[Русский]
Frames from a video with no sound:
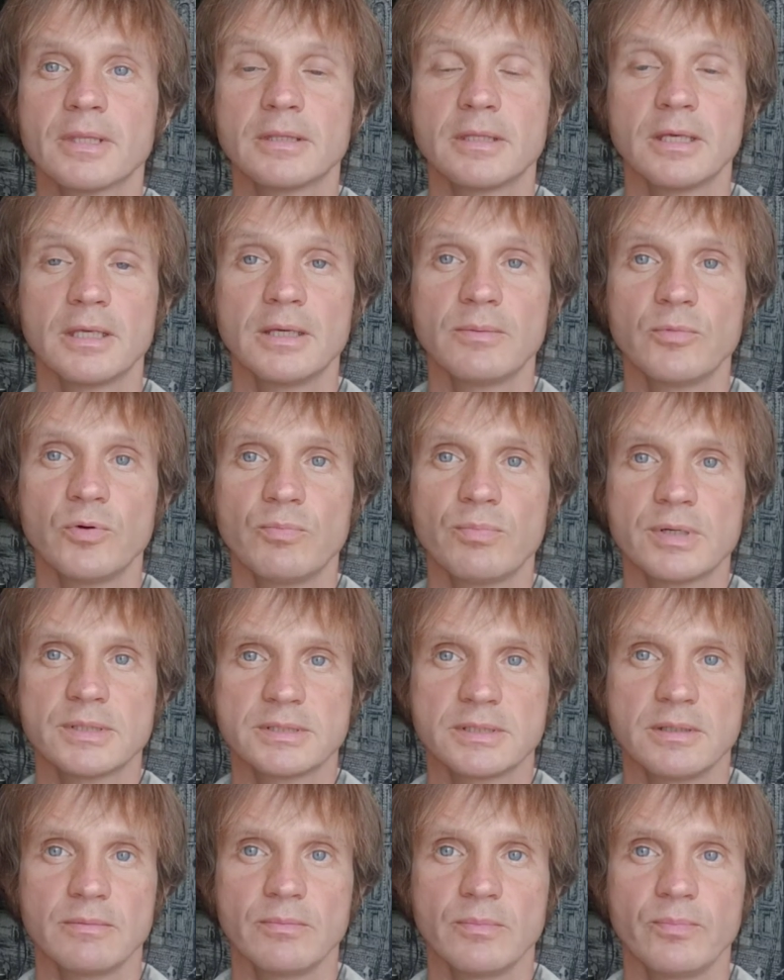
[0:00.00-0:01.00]
таким
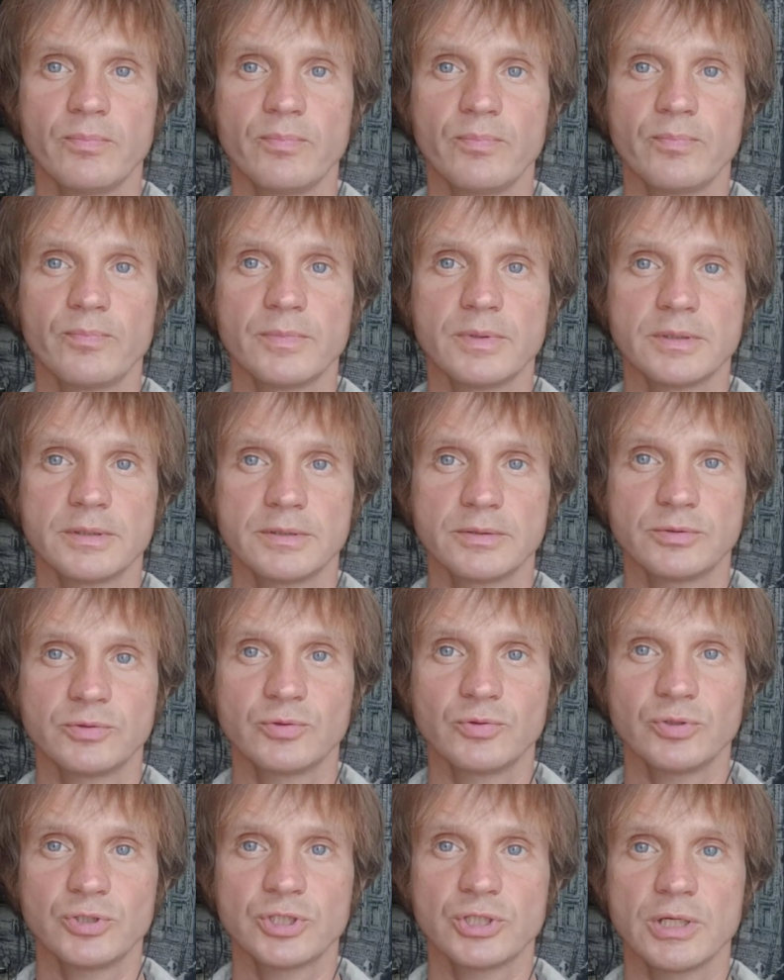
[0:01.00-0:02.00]
образом э,
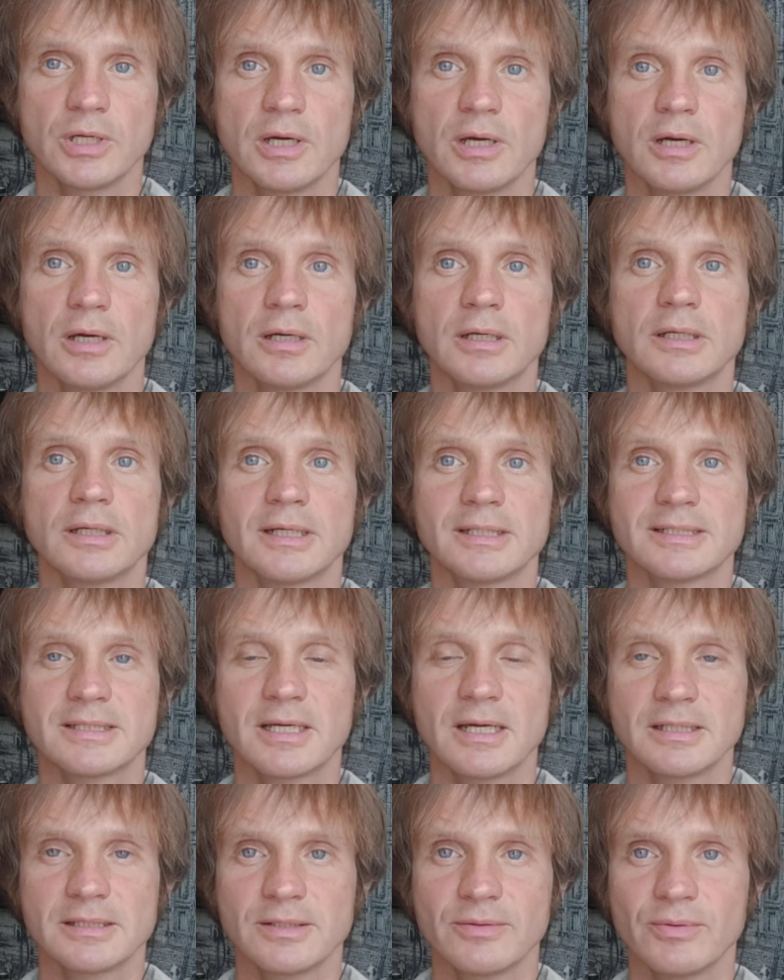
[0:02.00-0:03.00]
точно
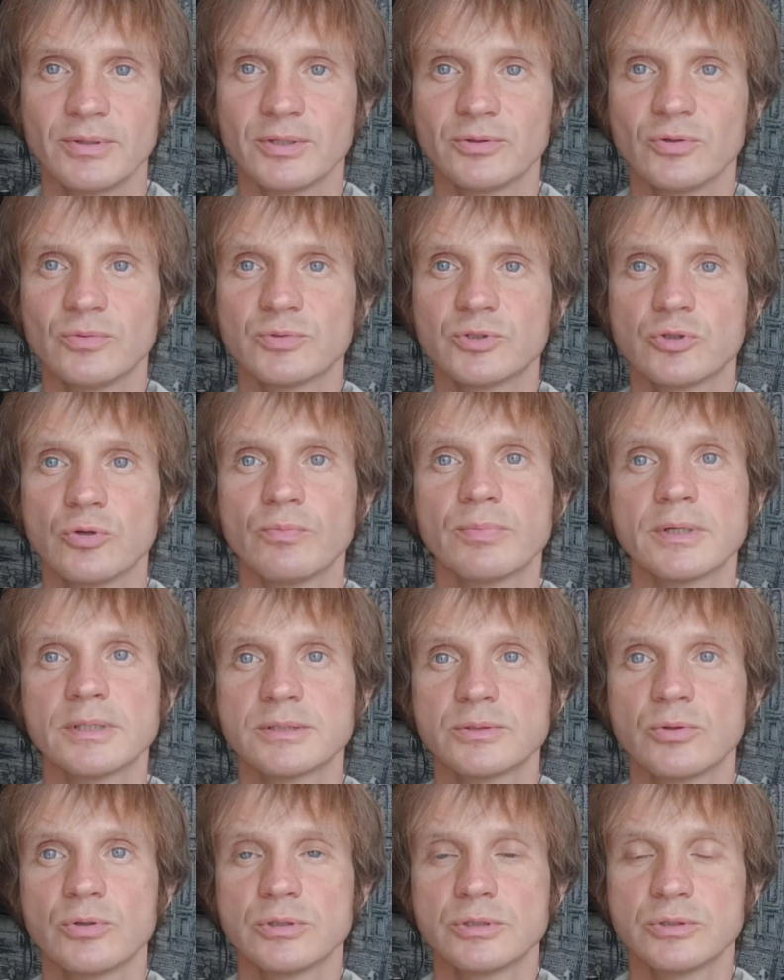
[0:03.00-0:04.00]
рассказывал о том, что
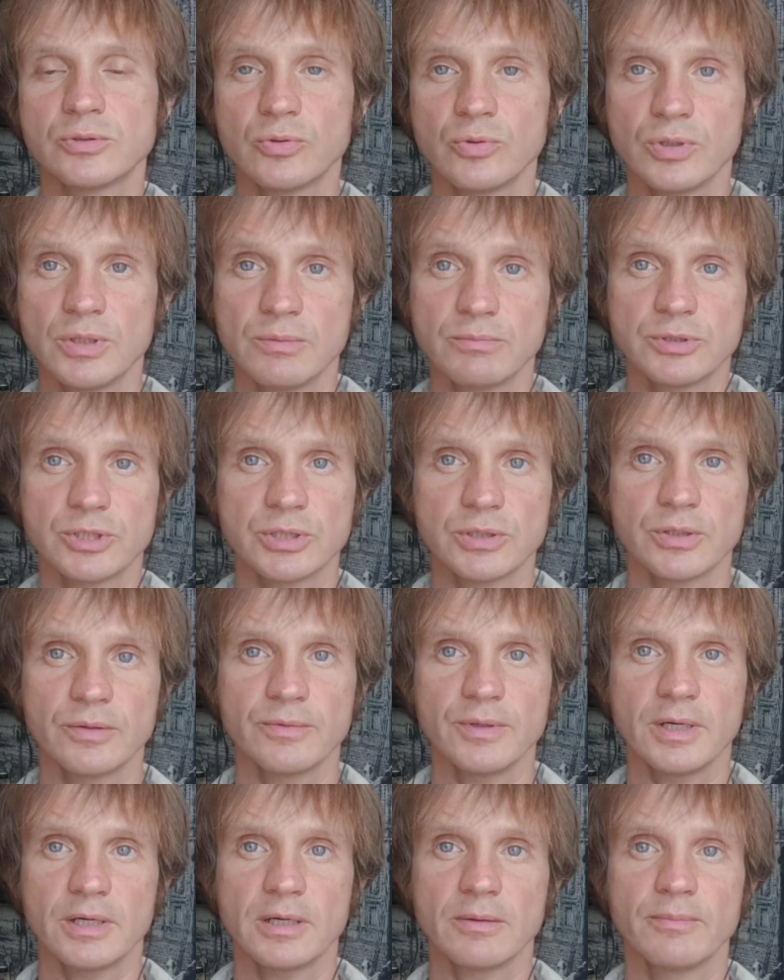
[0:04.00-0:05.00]
происходит с другим
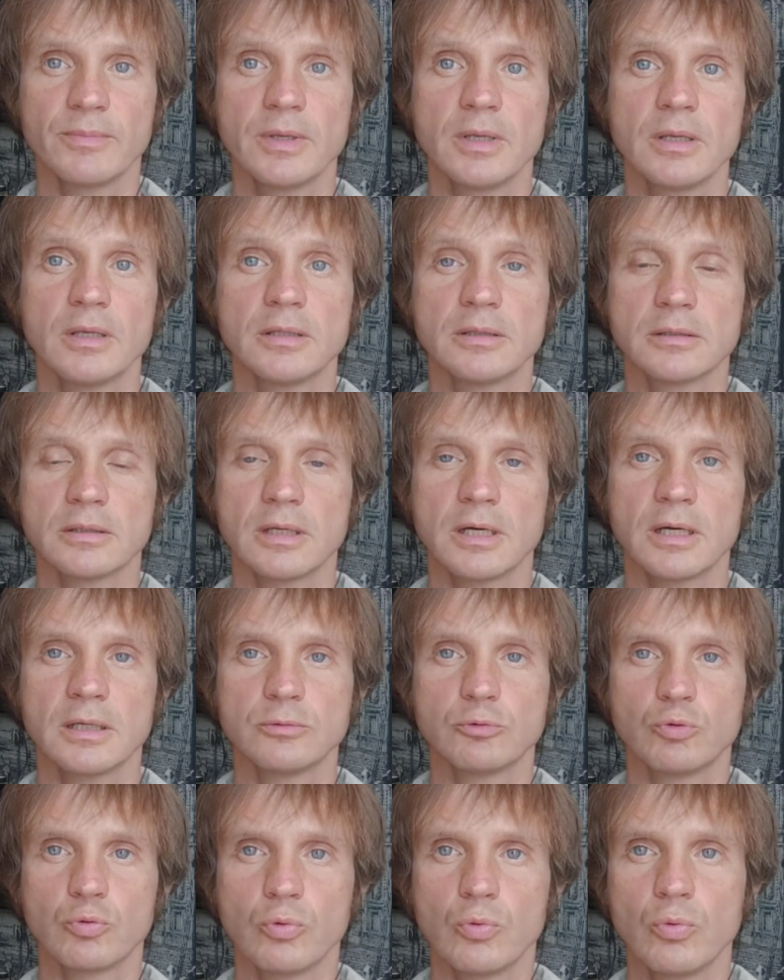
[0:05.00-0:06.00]
человеком на
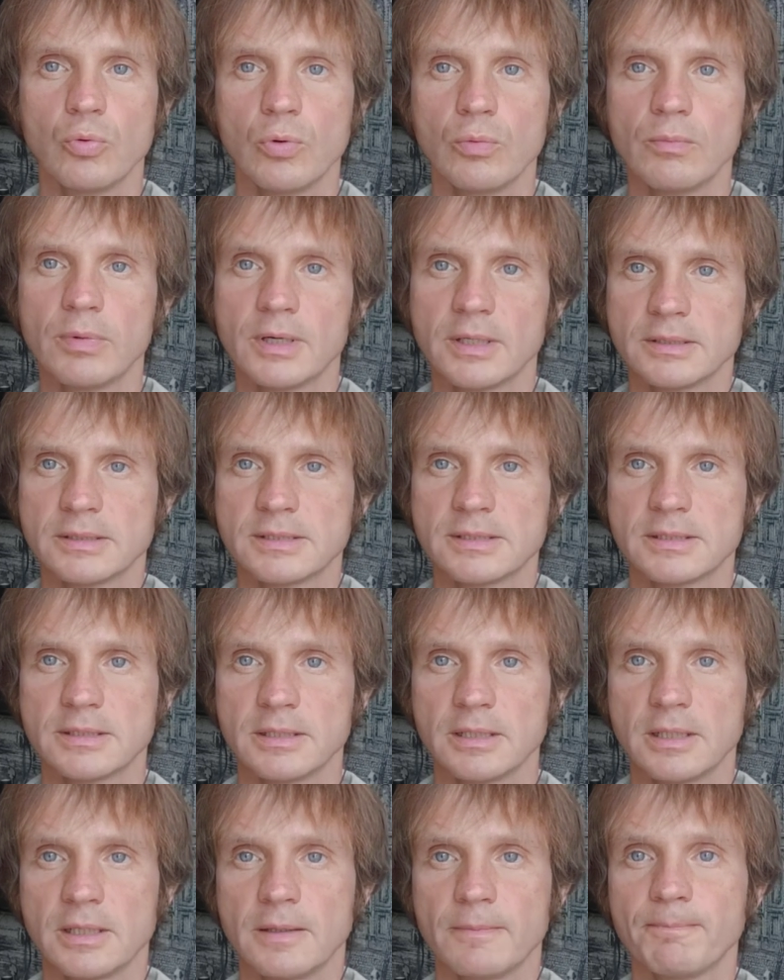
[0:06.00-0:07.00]
другом
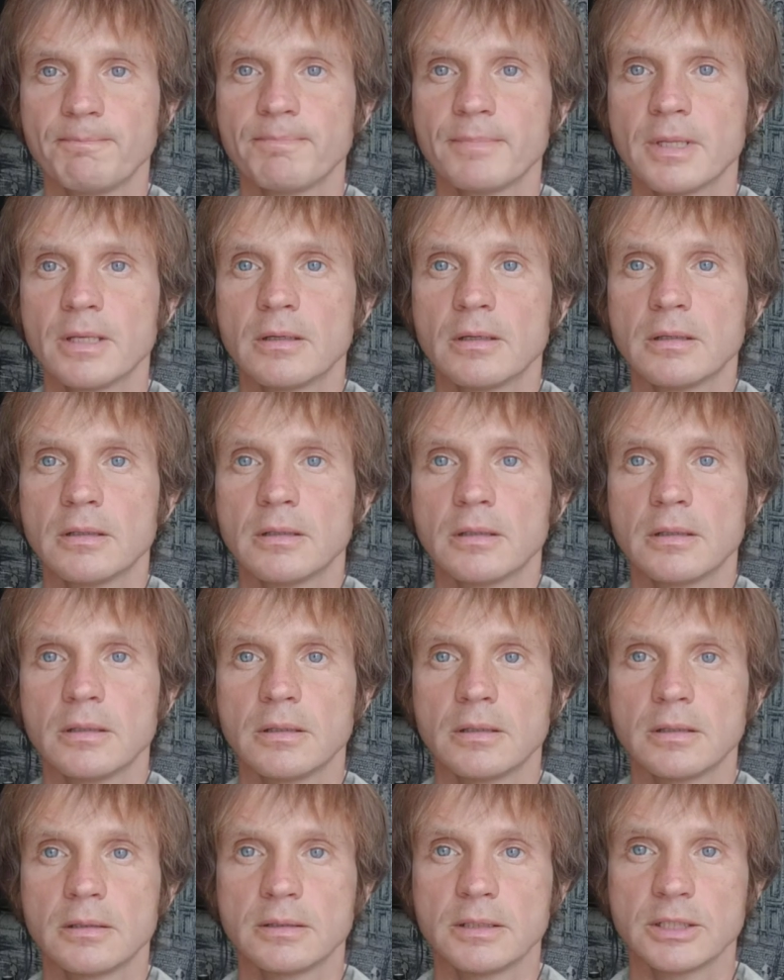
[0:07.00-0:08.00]
конце
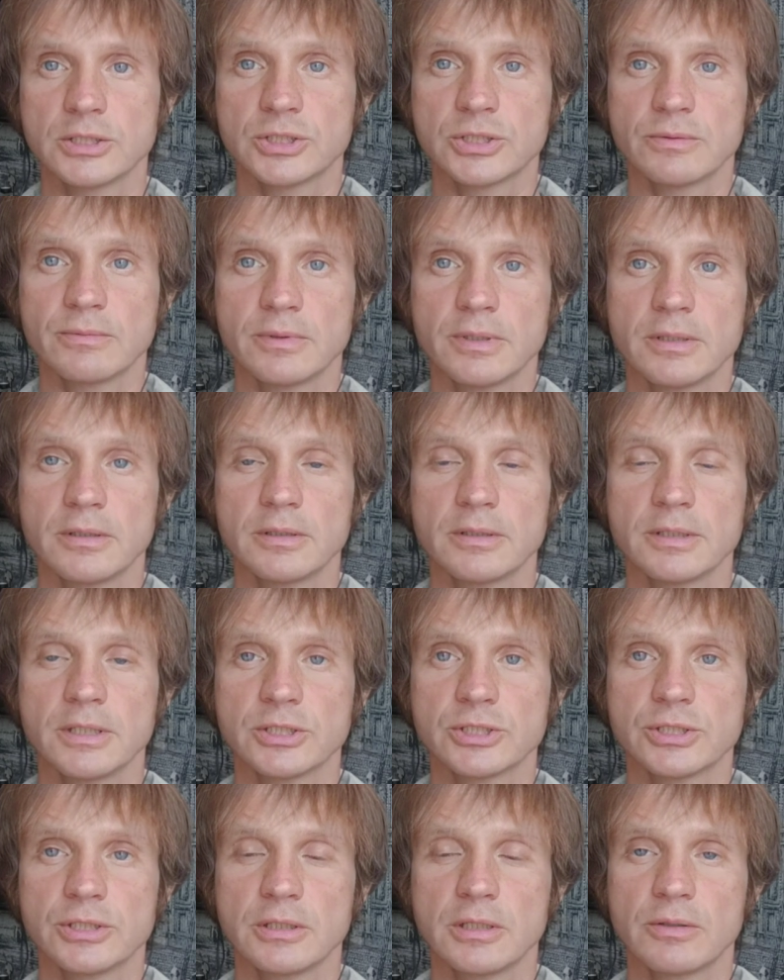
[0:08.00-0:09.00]
э, нашего,
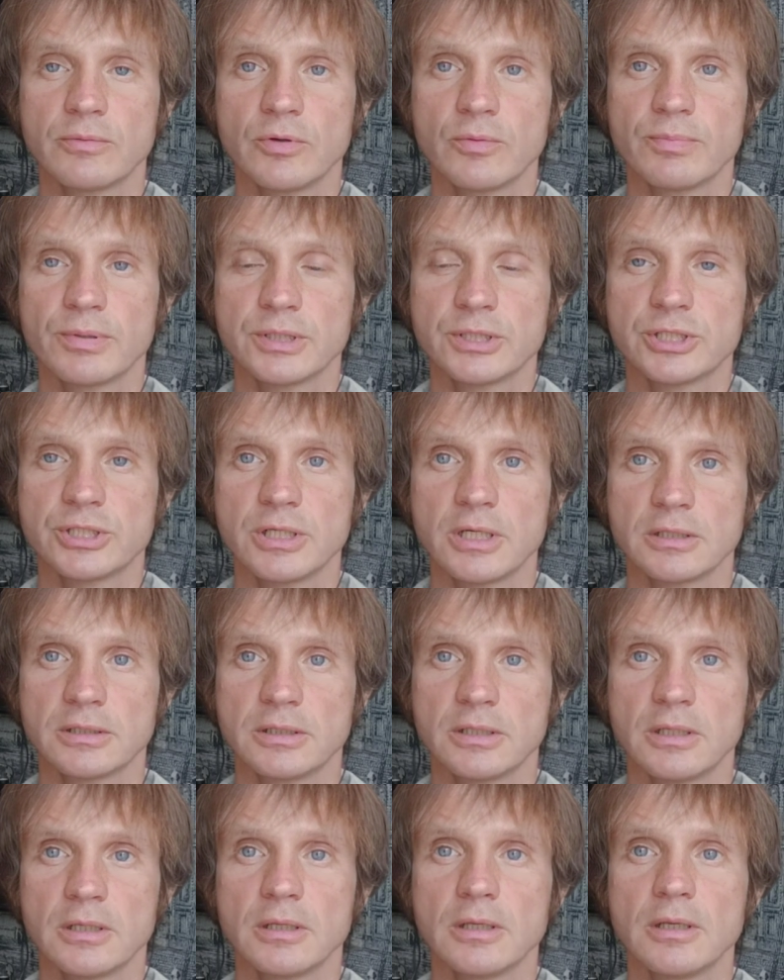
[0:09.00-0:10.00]
нашей игровой
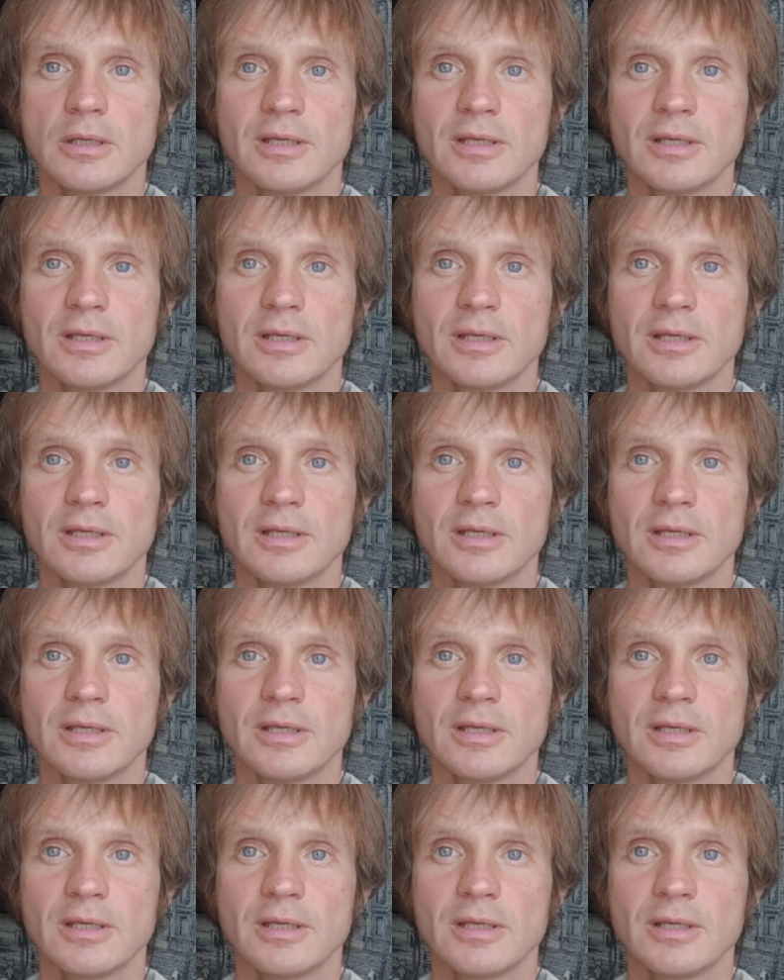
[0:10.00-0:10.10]
площадки.